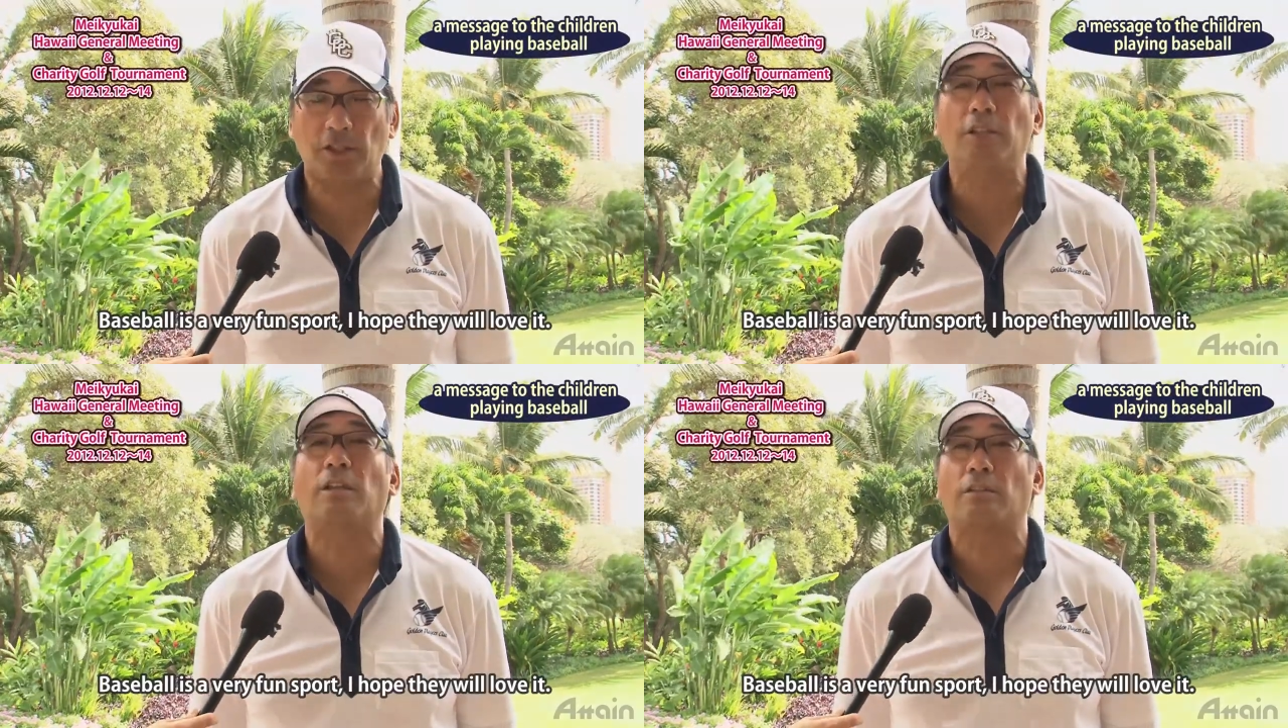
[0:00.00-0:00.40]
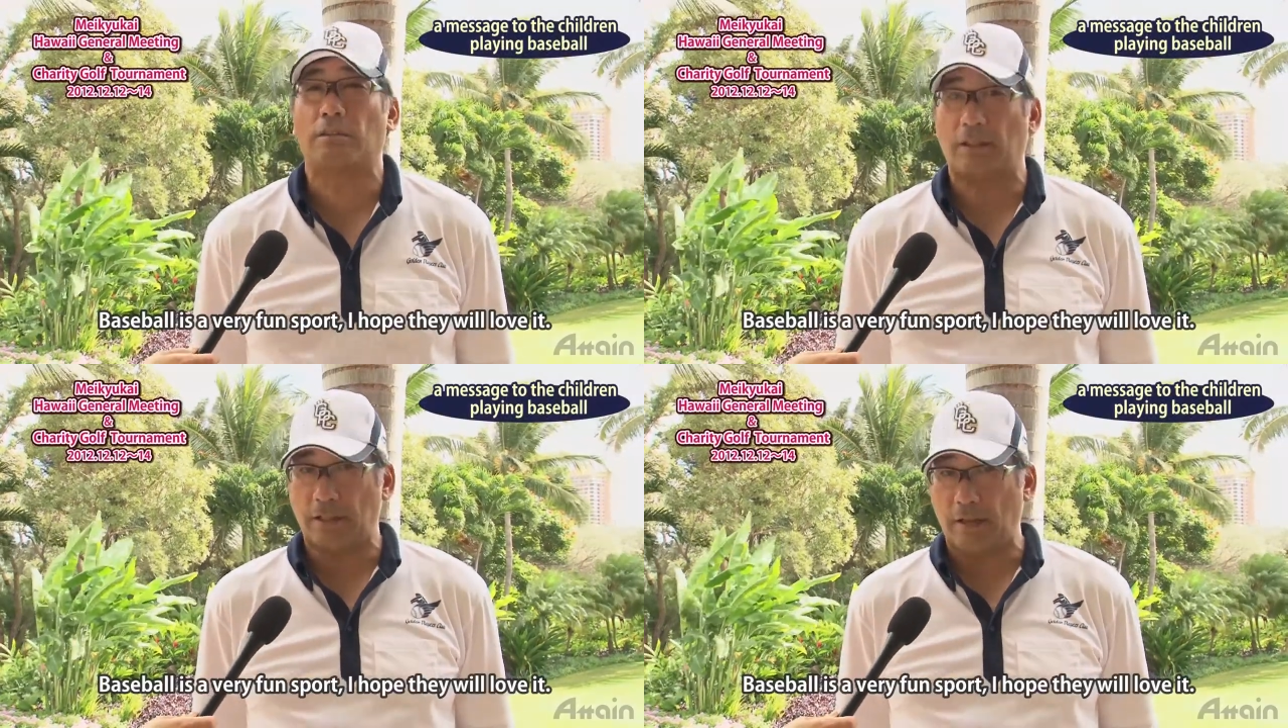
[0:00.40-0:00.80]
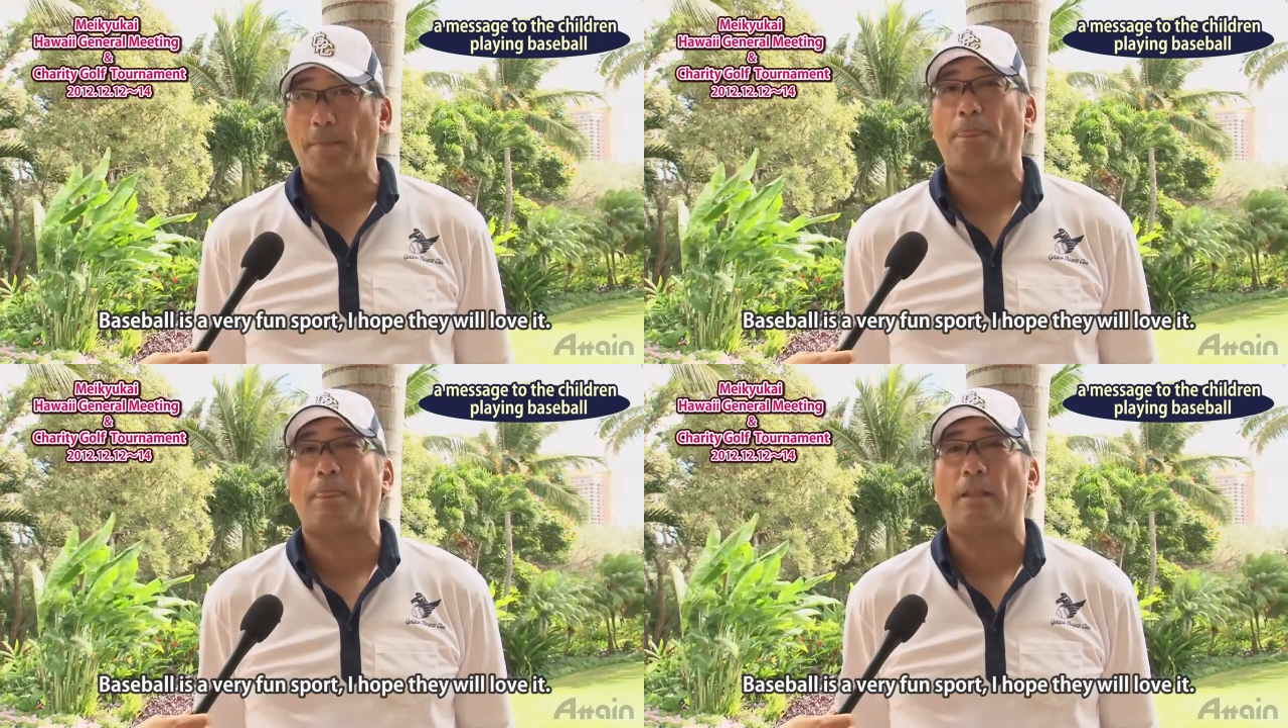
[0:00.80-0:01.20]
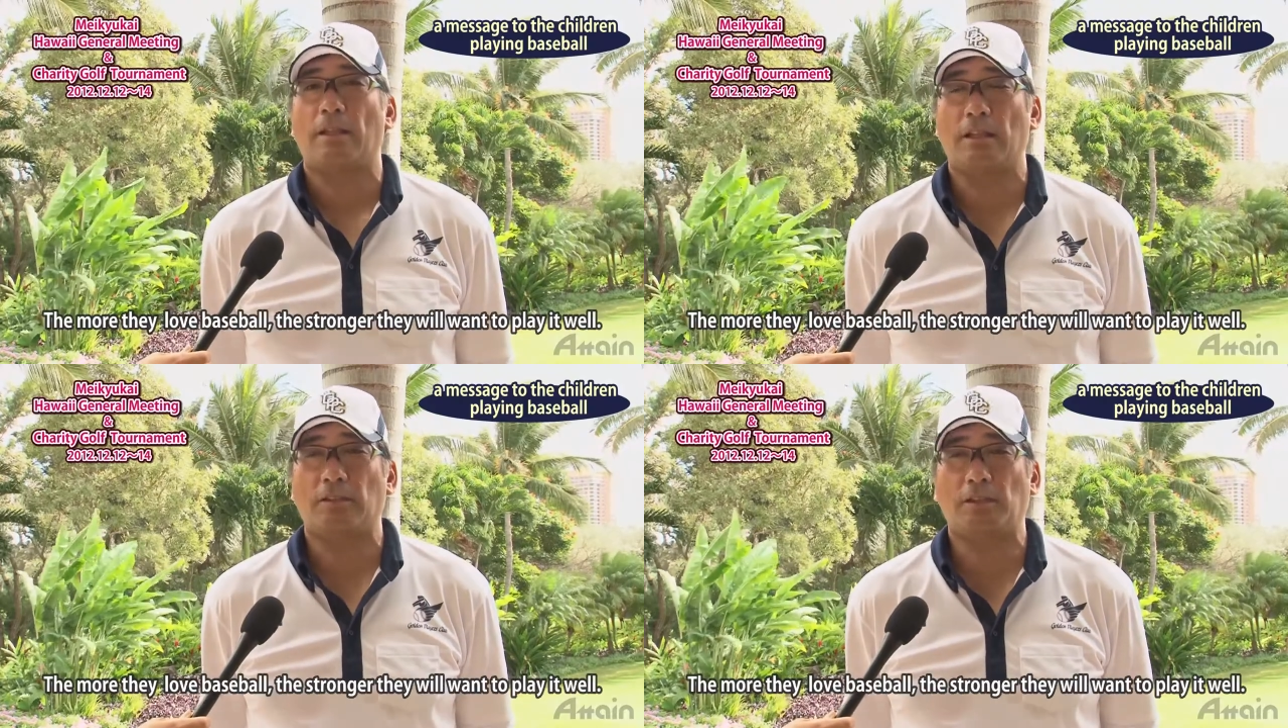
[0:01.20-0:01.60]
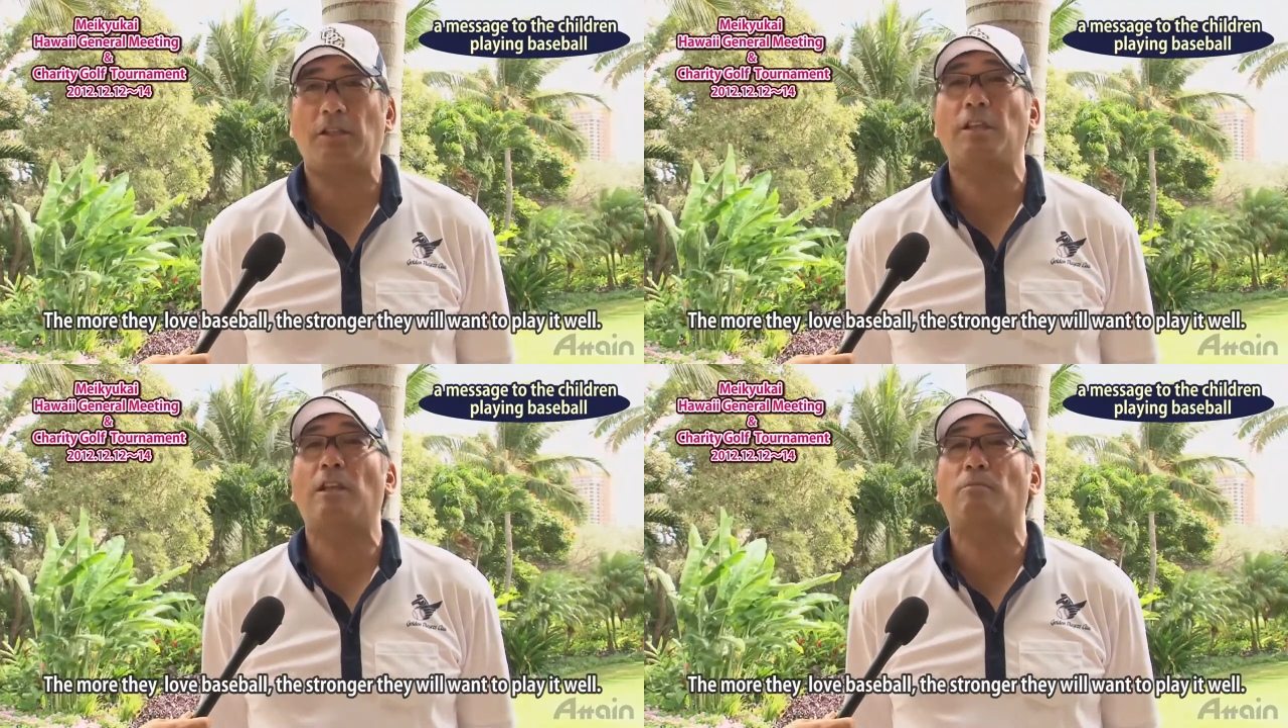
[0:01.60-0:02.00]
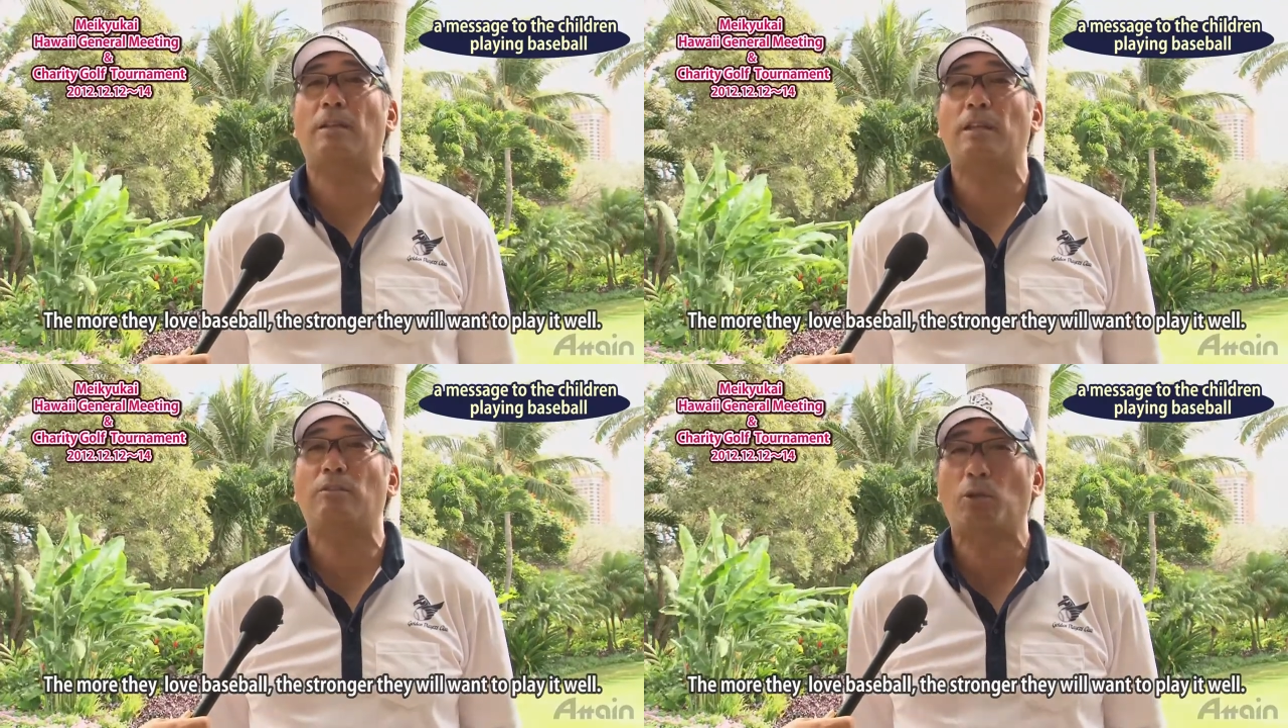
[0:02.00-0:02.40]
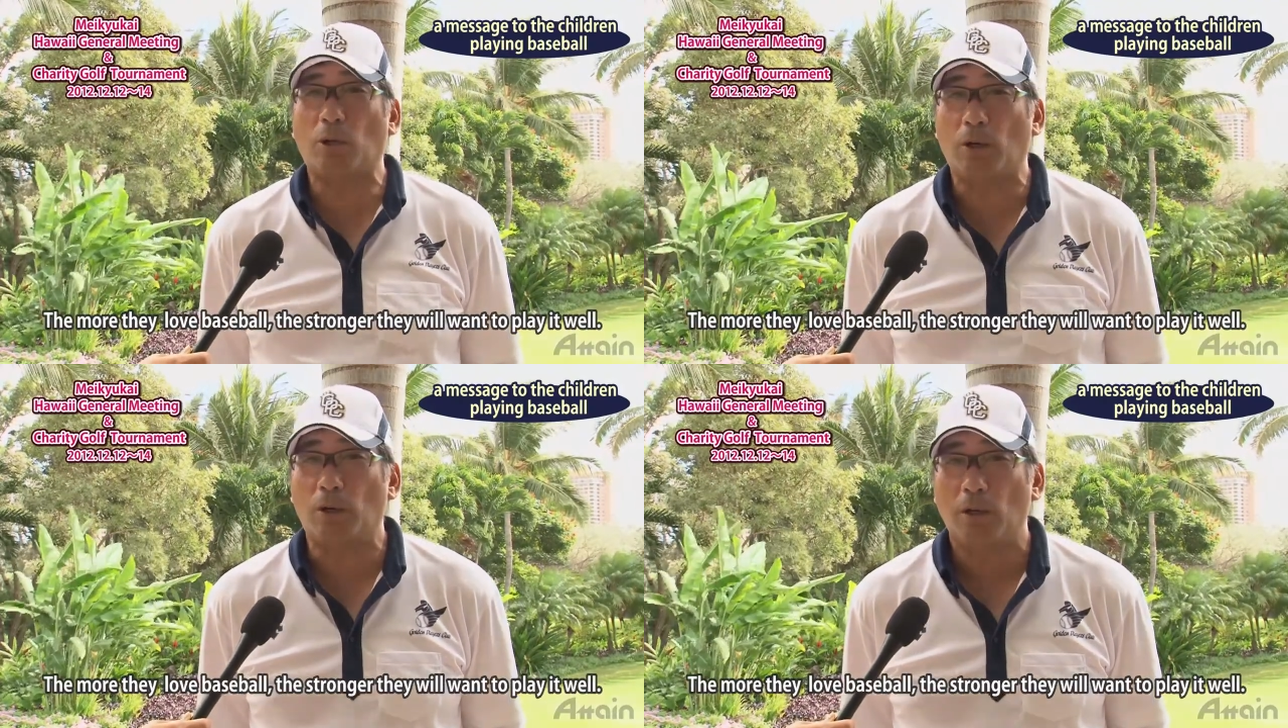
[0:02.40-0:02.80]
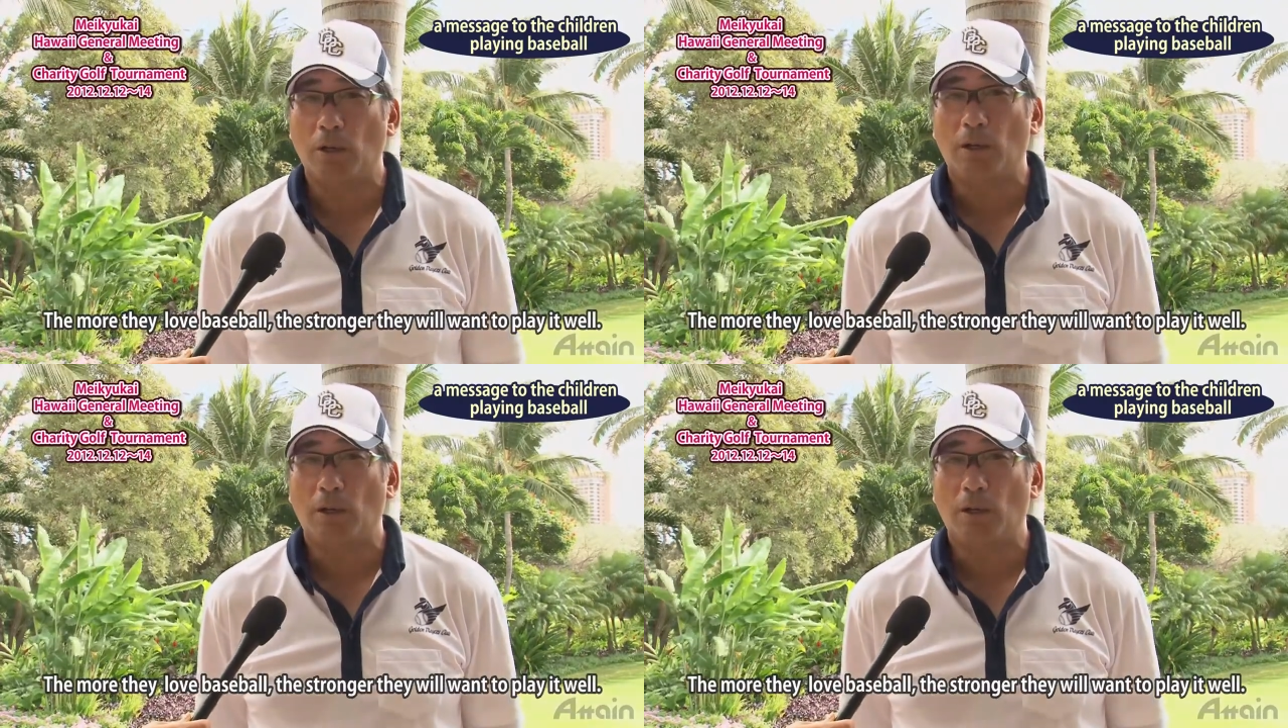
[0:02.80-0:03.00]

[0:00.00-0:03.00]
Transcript: きになってください。で好きになればなるほど